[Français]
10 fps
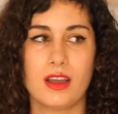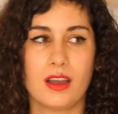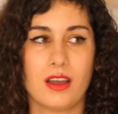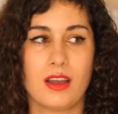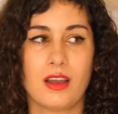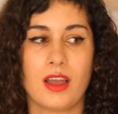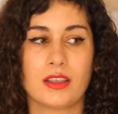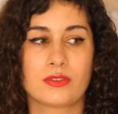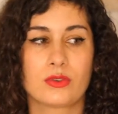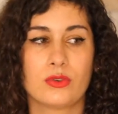euh,
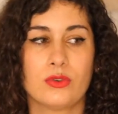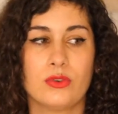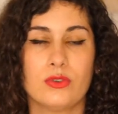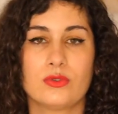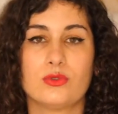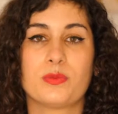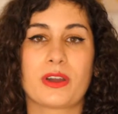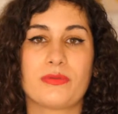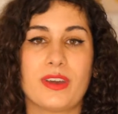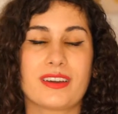Est-ce que tu
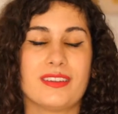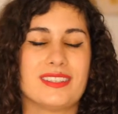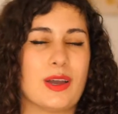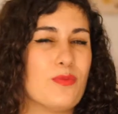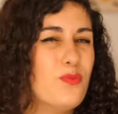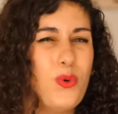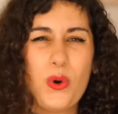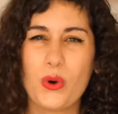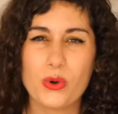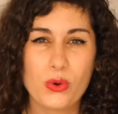préfères quand il y a
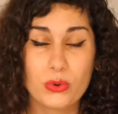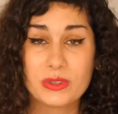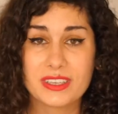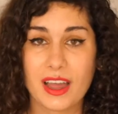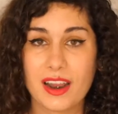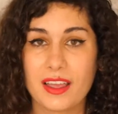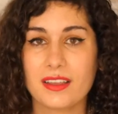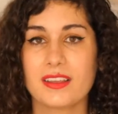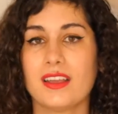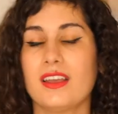beaucoup de câlins